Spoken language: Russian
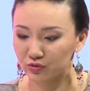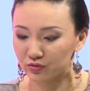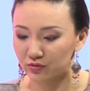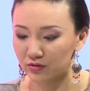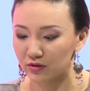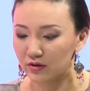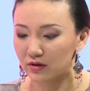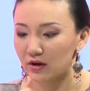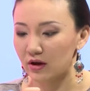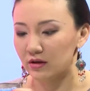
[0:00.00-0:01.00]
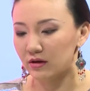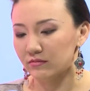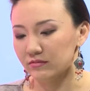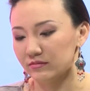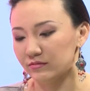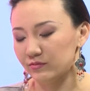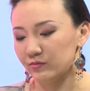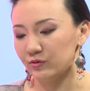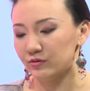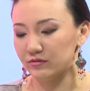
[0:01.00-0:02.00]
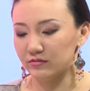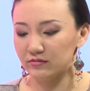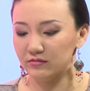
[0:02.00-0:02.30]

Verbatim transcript: что она будет